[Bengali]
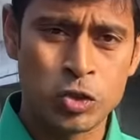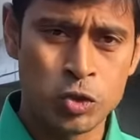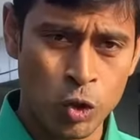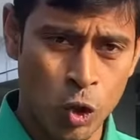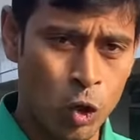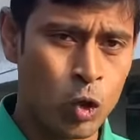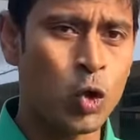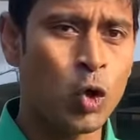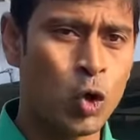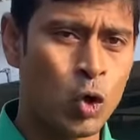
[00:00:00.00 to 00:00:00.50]

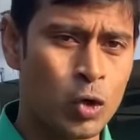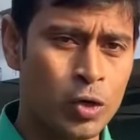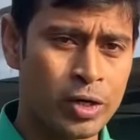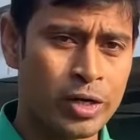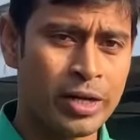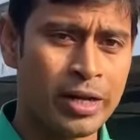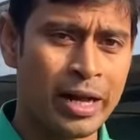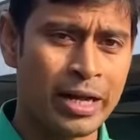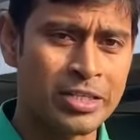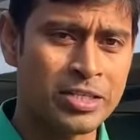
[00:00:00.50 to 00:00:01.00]
যখন
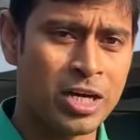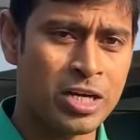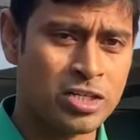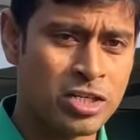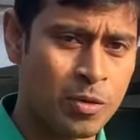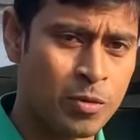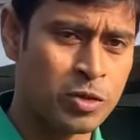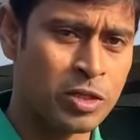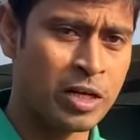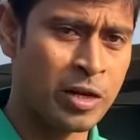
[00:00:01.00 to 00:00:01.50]
গাজী
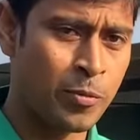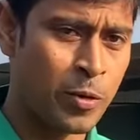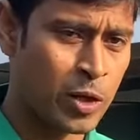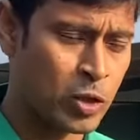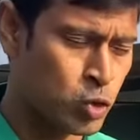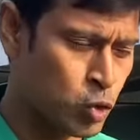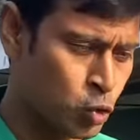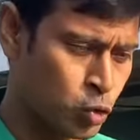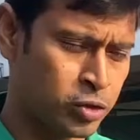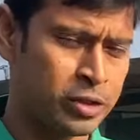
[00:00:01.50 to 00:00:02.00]
আশরাফ হোসেন
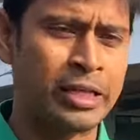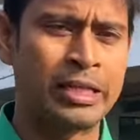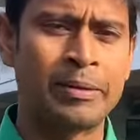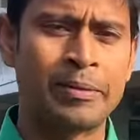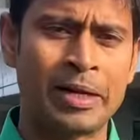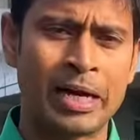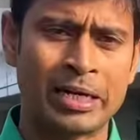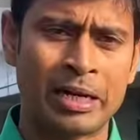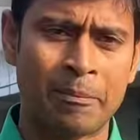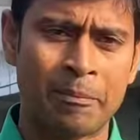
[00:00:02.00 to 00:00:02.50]
লিপার যুক্তি
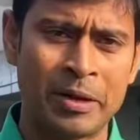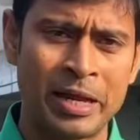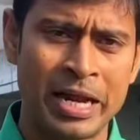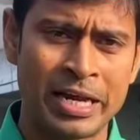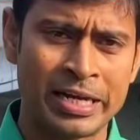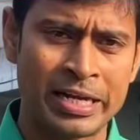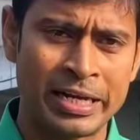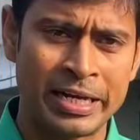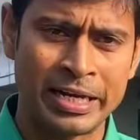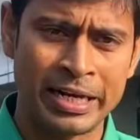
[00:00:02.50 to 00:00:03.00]
দেবেন একটা
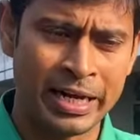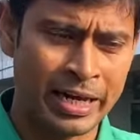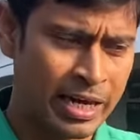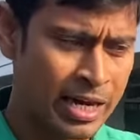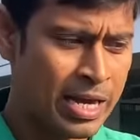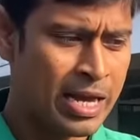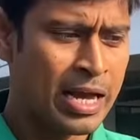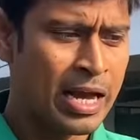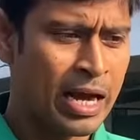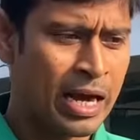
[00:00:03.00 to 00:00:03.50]
প্লেয়ারকে নিয়ে
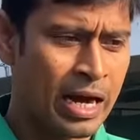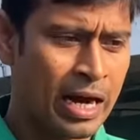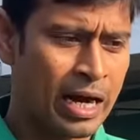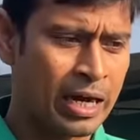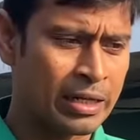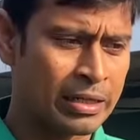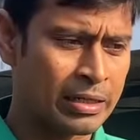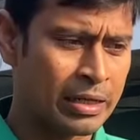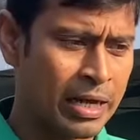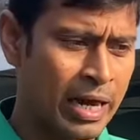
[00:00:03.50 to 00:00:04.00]

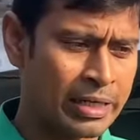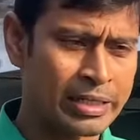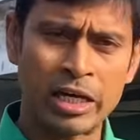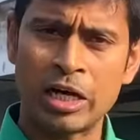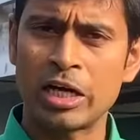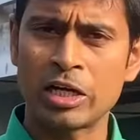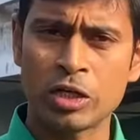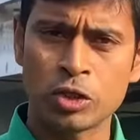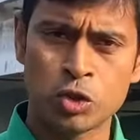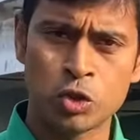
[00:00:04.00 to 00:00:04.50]

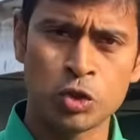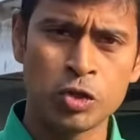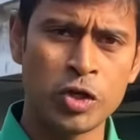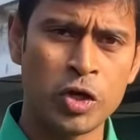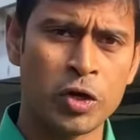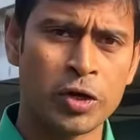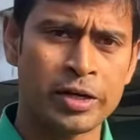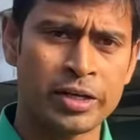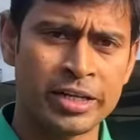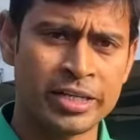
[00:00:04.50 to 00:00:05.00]
একটা
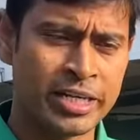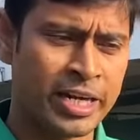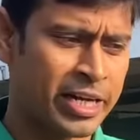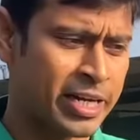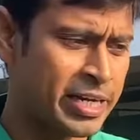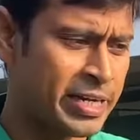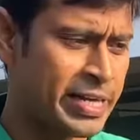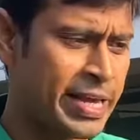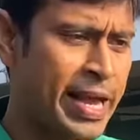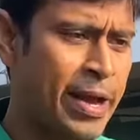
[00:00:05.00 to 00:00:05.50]
জুনিয়র
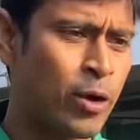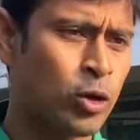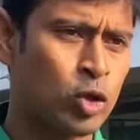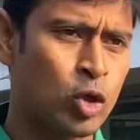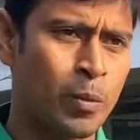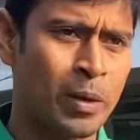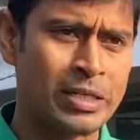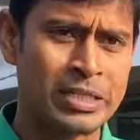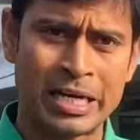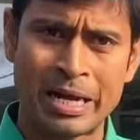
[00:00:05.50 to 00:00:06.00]
ক্রিকেটারকে নিয়ে
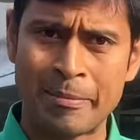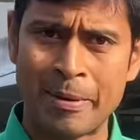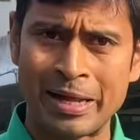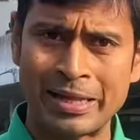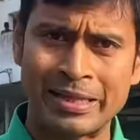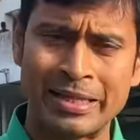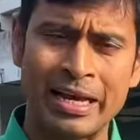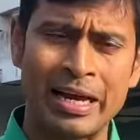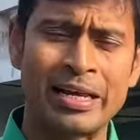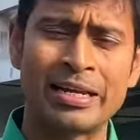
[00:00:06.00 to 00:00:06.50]
অথবা যাকে
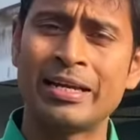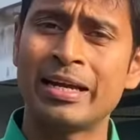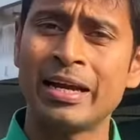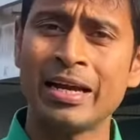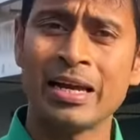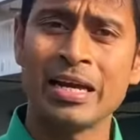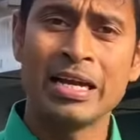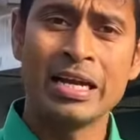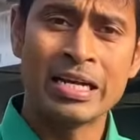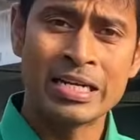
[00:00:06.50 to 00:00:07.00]
বাদ দেওয়া
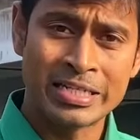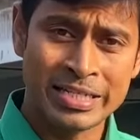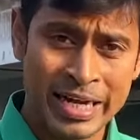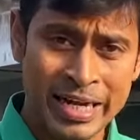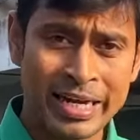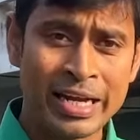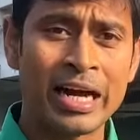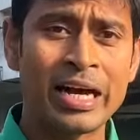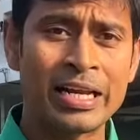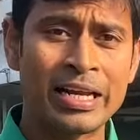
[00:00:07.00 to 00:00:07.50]
নিয়ে
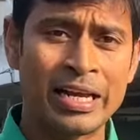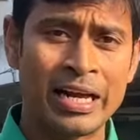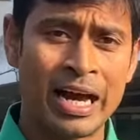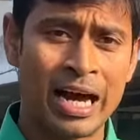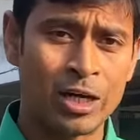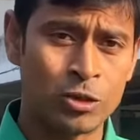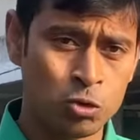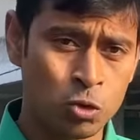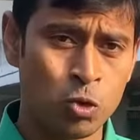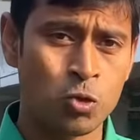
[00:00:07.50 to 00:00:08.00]
সেখানে
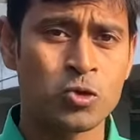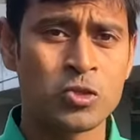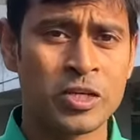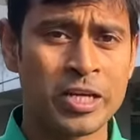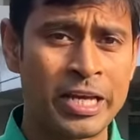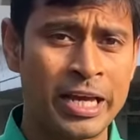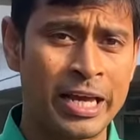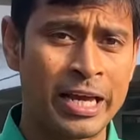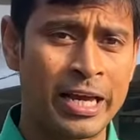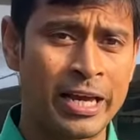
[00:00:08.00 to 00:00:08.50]
হাতুরু
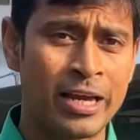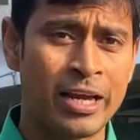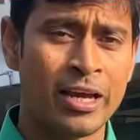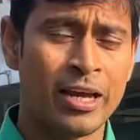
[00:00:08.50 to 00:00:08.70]
সিংহে